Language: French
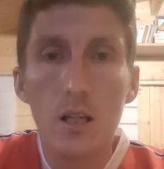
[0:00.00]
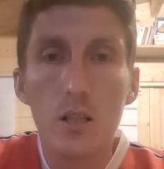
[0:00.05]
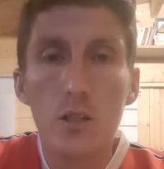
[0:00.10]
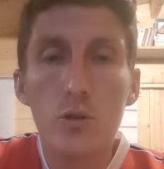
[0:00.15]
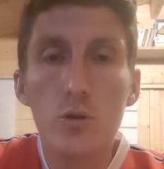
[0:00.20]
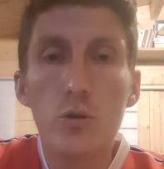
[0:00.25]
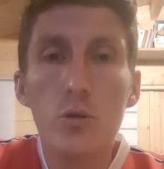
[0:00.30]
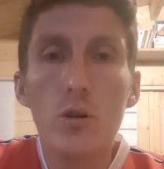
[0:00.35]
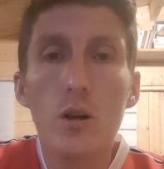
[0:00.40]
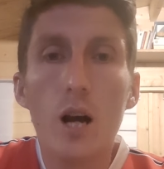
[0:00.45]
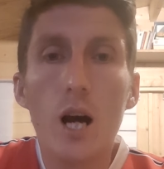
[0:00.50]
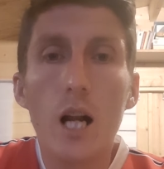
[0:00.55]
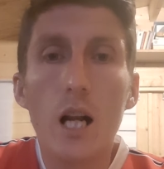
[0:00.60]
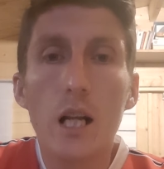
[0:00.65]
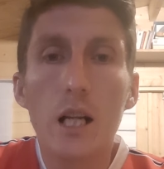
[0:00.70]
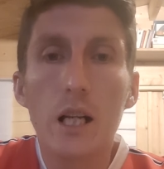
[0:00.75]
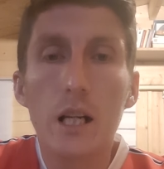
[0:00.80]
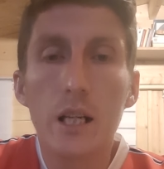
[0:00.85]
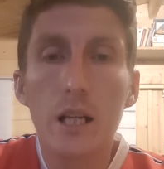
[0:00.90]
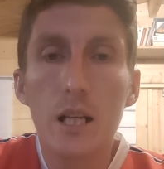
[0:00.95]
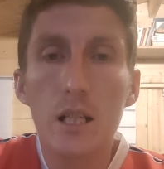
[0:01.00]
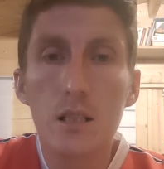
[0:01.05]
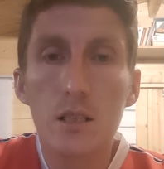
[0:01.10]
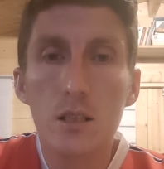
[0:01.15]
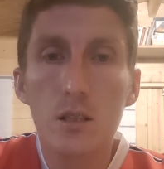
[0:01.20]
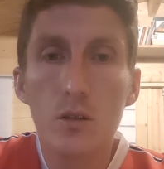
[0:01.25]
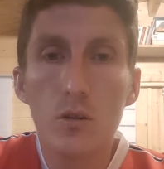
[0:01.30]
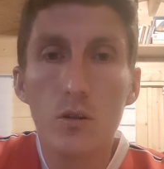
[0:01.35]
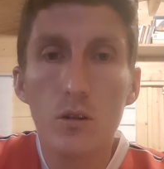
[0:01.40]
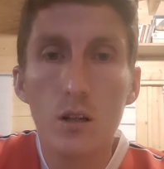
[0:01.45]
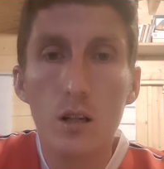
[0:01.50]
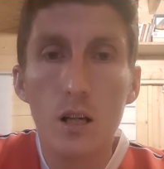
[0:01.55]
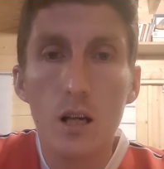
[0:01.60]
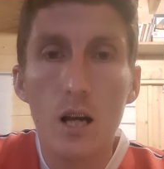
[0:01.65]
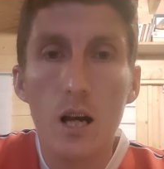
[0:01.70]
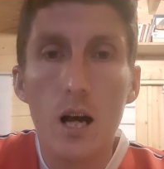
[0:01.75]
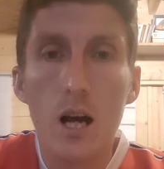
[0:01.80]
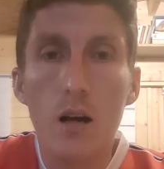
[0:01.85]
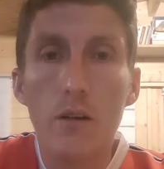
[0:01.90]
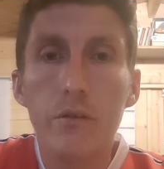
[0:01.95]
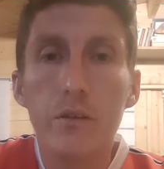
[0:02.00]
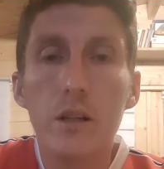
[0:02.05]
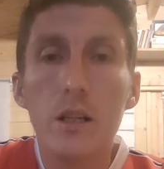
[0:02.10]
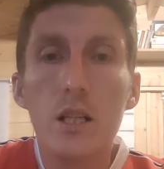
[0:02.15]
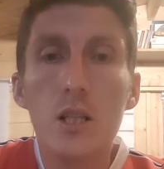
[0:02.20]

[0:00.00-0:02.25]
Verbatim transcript: Dieu, à la création, a fait